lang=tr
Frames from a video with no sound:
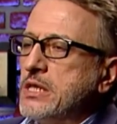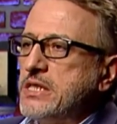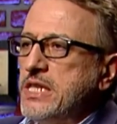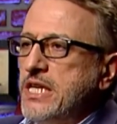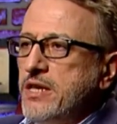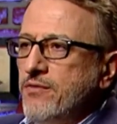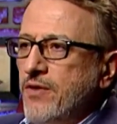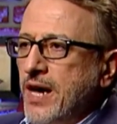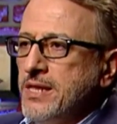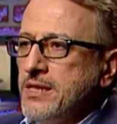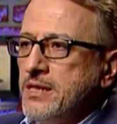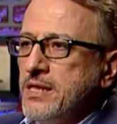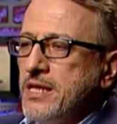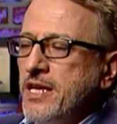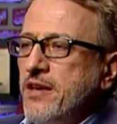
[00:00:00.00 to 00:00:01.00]
divan
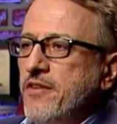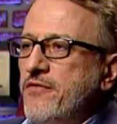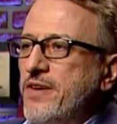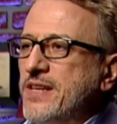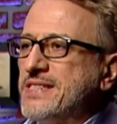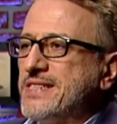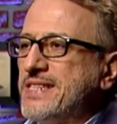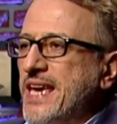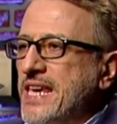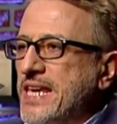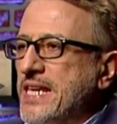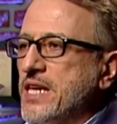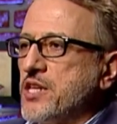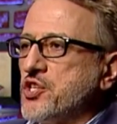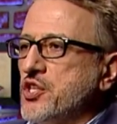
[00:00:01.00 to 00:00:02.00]
ve
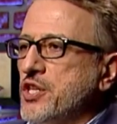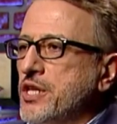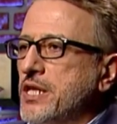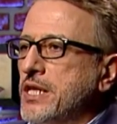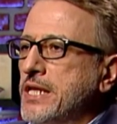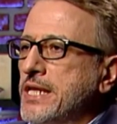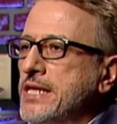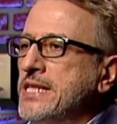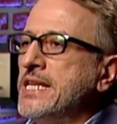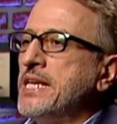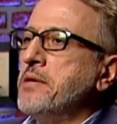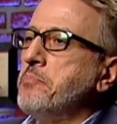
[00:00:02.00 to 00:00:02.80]
tekke şiirinin